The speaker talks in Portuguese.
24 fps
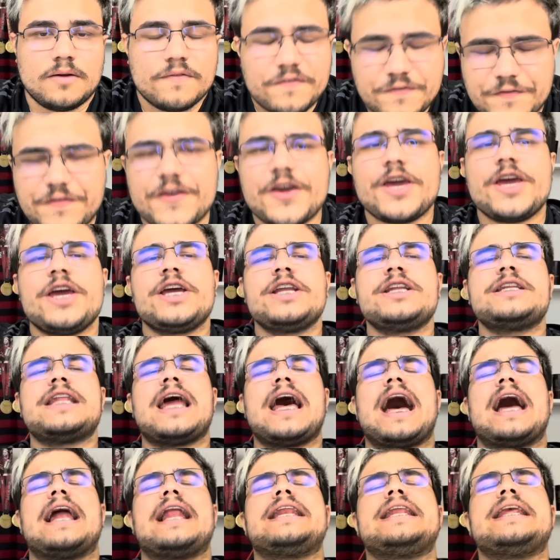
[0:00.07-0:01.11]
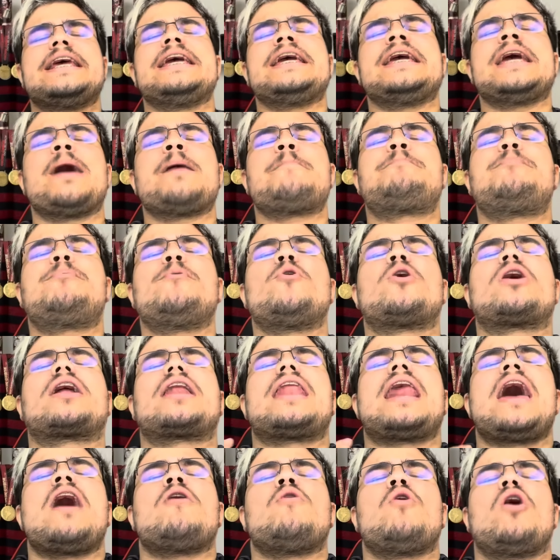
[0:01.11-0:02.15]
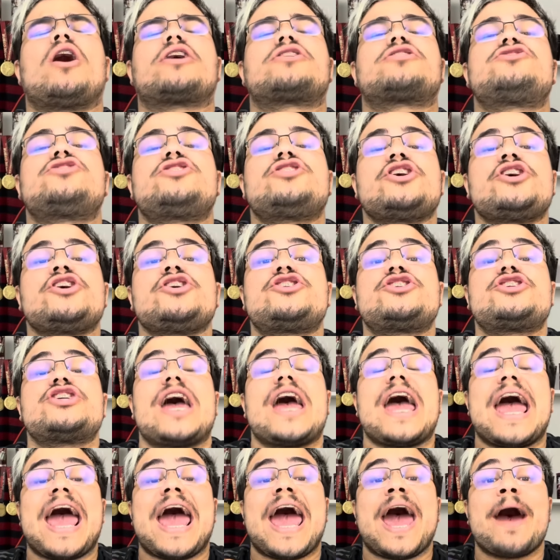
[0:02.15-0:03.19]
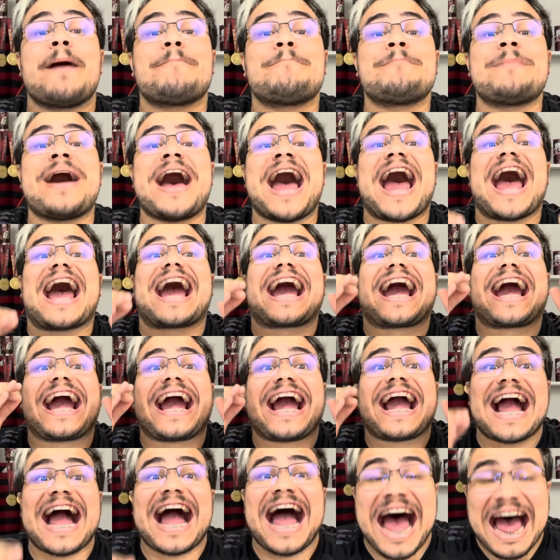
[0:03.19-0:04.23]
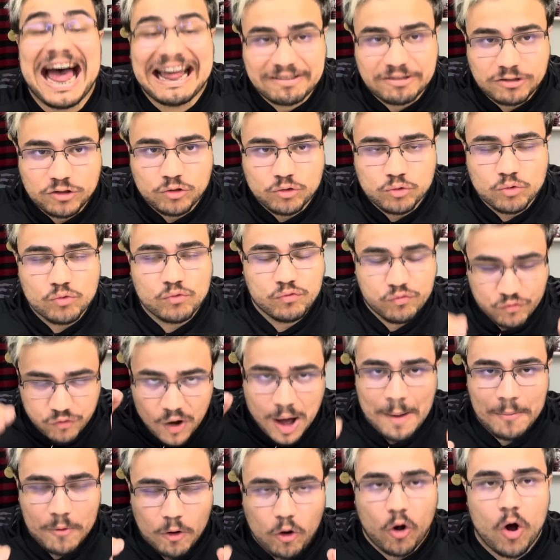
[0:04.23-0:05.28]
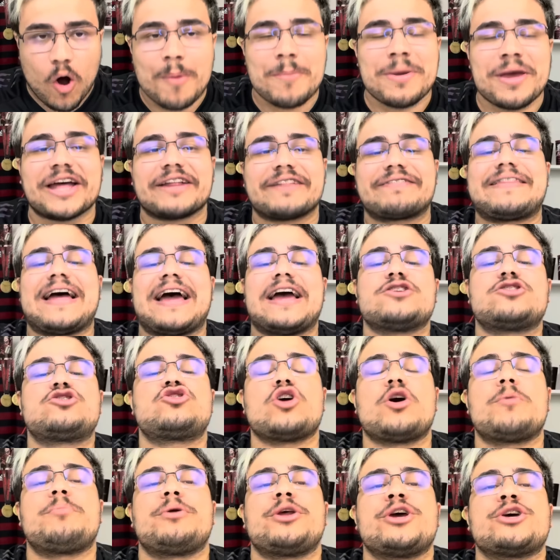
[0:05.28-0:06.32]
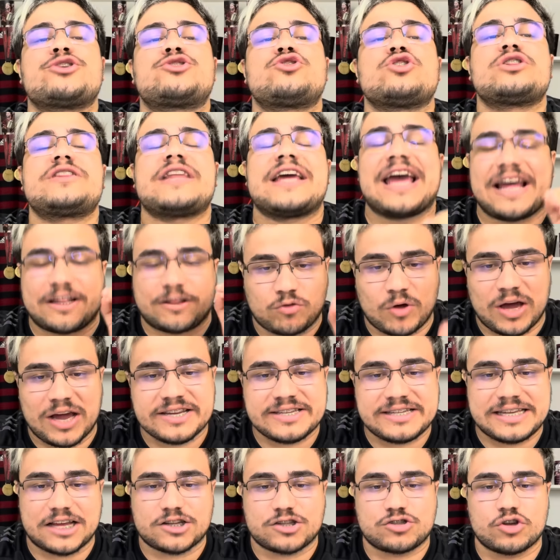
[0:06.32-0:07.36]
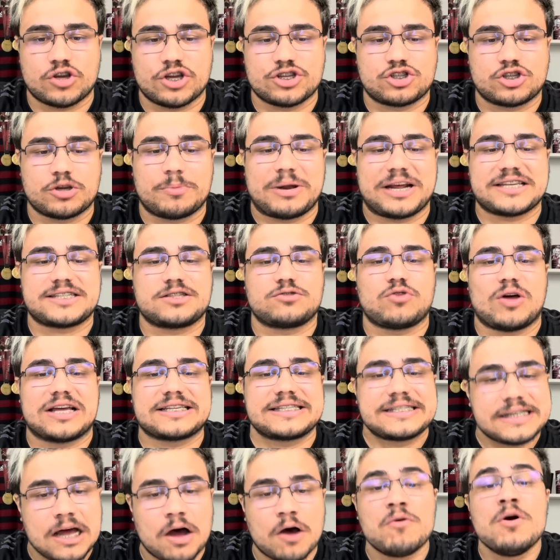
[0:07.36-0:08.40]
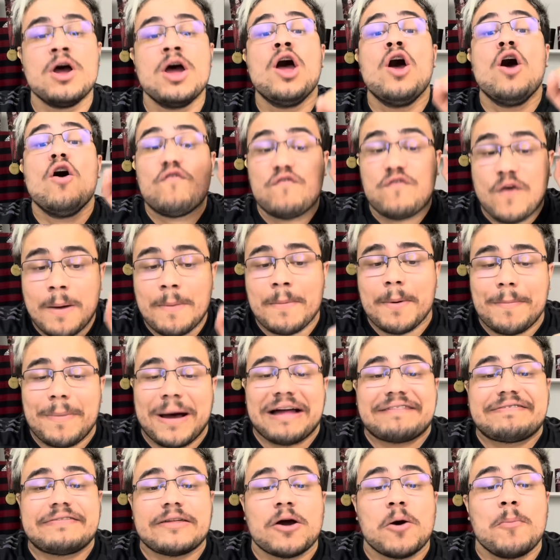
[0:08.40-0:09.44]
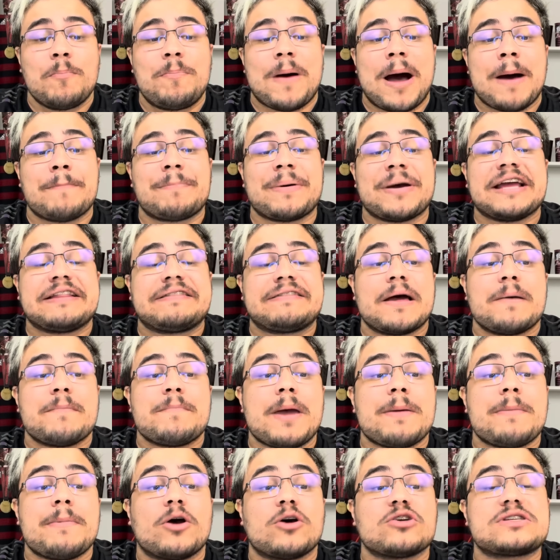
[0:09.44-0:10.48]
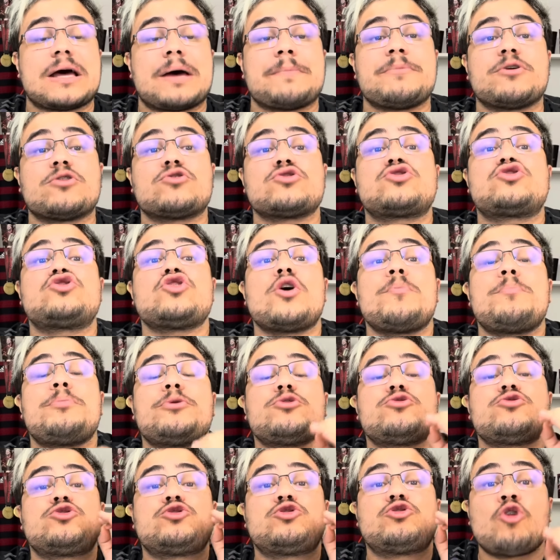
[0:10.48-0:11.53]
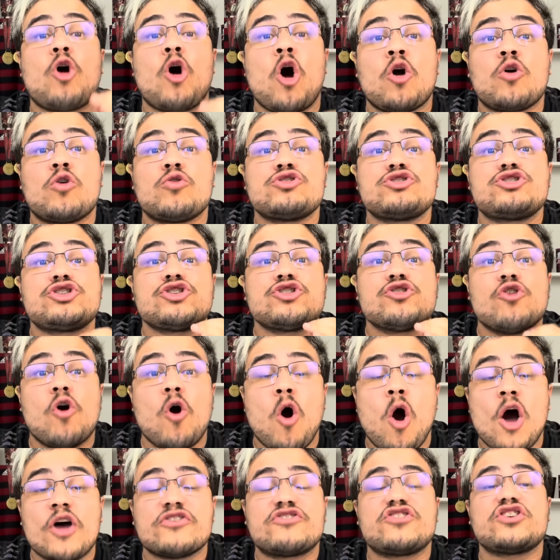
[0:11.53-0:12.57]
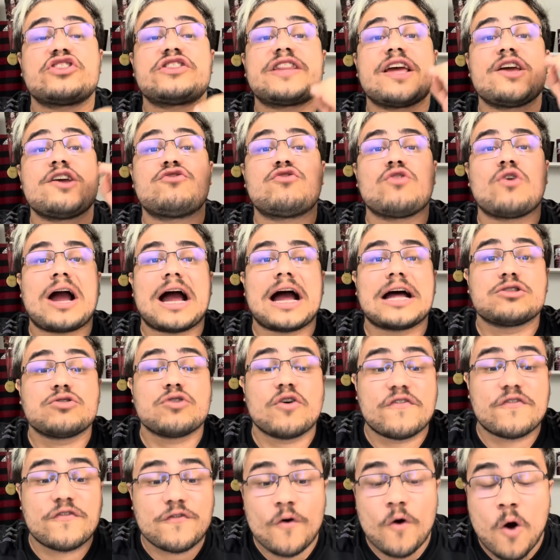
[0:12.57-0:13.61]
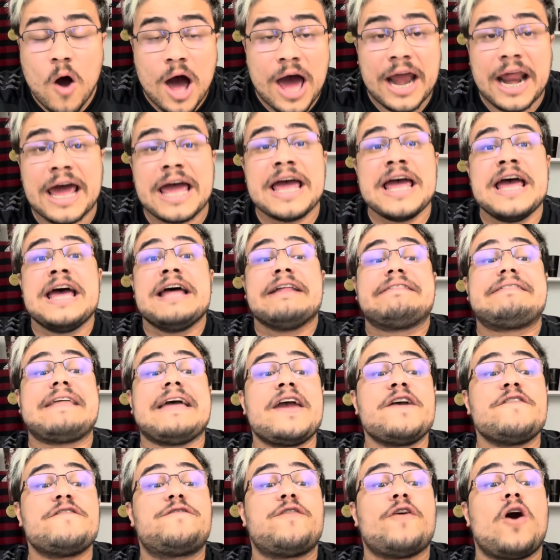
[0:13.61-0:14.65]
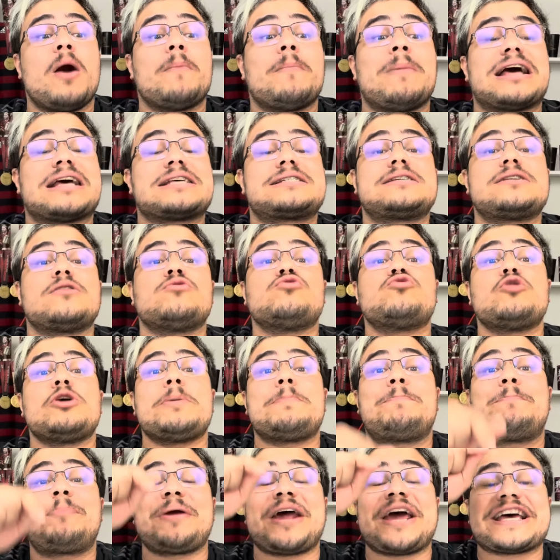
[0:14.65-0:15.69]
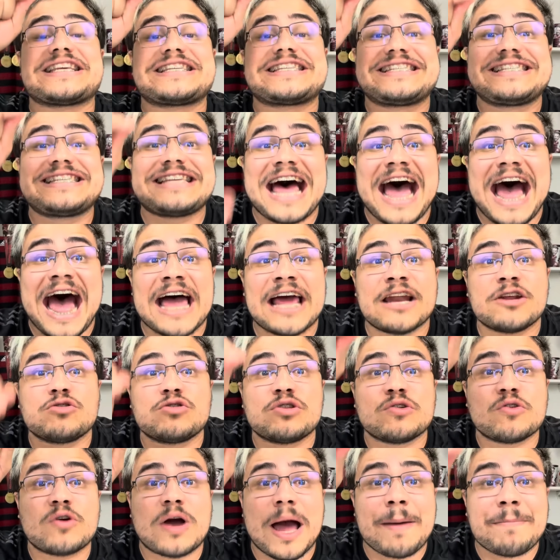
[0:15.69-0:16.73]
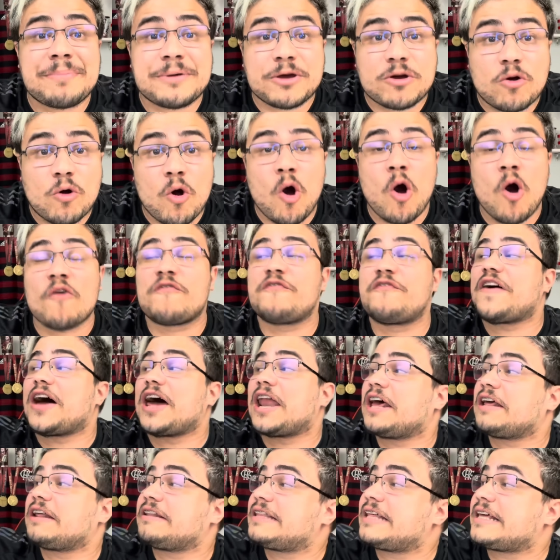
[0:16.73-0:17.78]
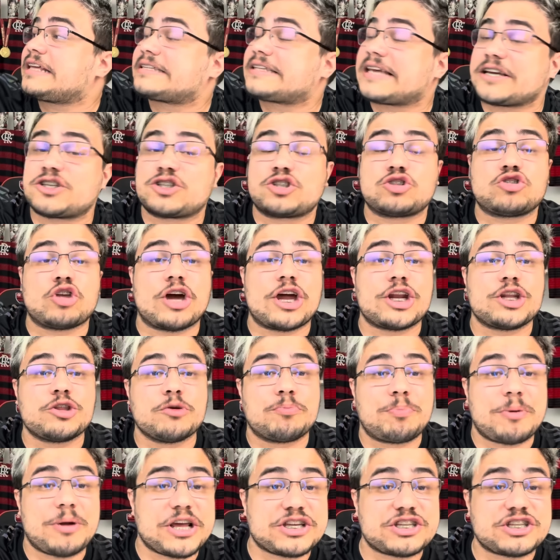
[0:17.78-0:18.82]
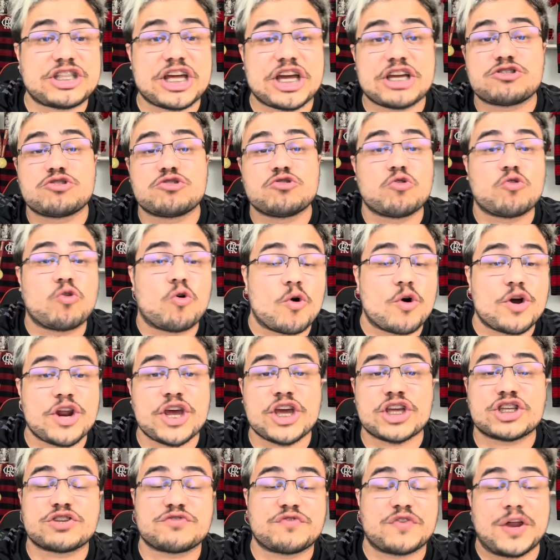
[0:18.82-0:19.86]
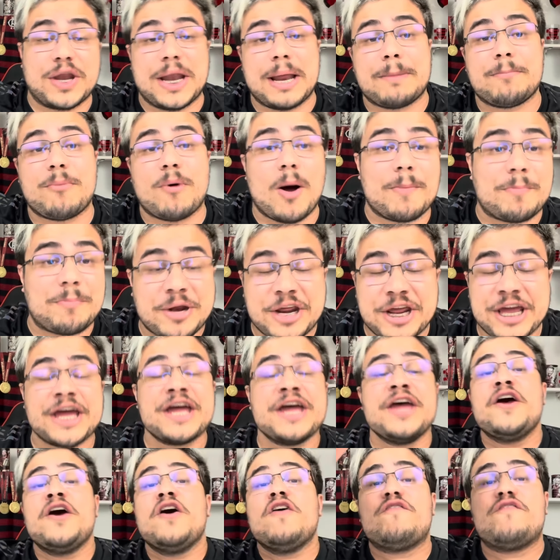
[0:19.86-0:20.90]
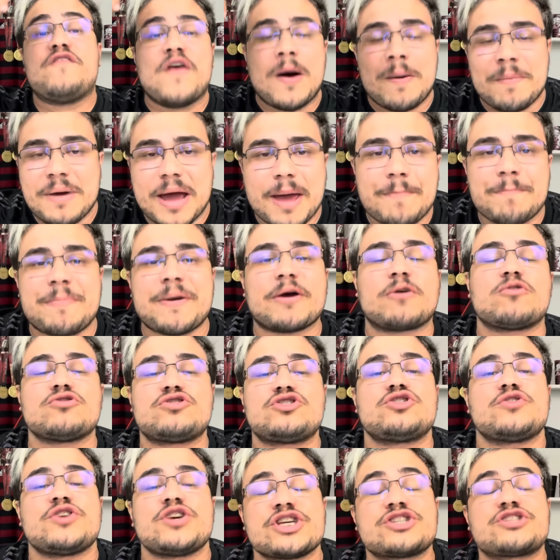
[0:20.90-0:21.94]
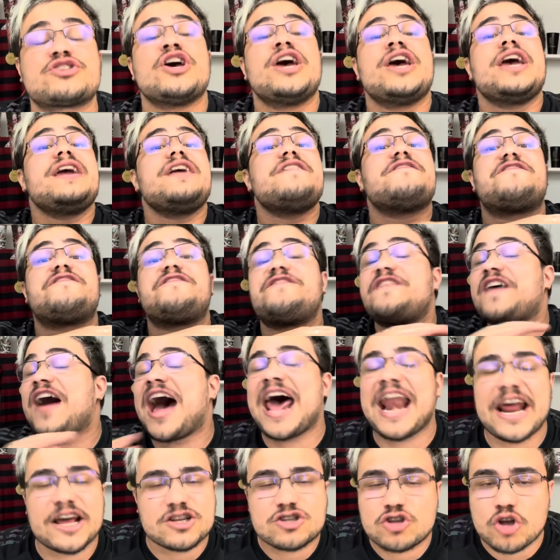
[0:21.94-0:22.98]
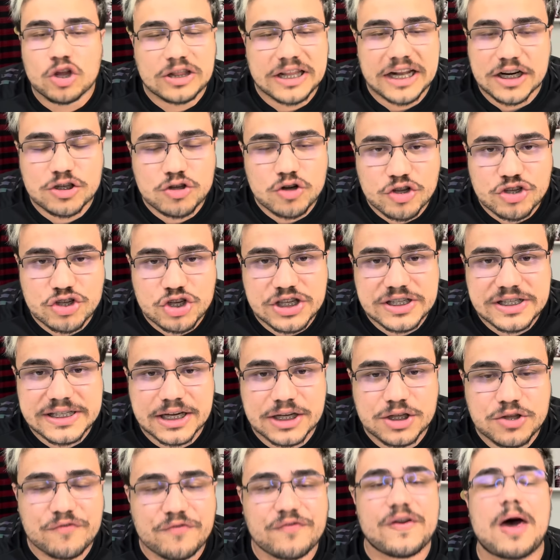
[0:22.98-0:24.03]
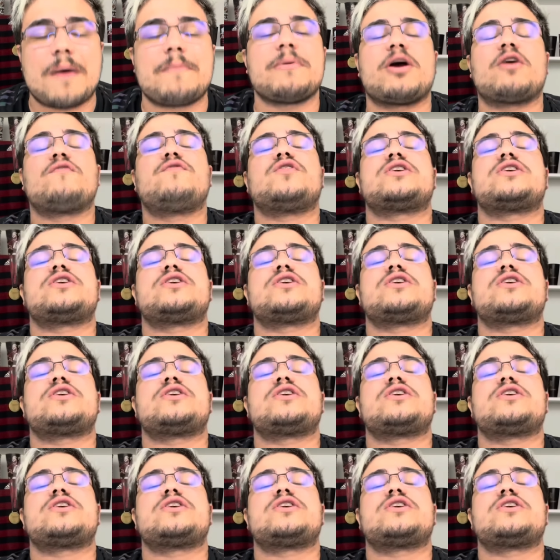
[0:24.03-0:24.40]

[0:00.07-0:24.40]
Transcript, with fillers: Fim da linha por Léo Ortiz é marcado. Vamos comentar sobre isso, tem atualizações sobre a situação. Vamos bater um papo aí também, meus amigos, sobre o jogo de hoje. Tem jogador fora, tem informação do empresário do Gabigol falando dessa história do presidente do Corinthians falando abobrinha. Vamos repercutir isso e várias outras notícias do Flamengo.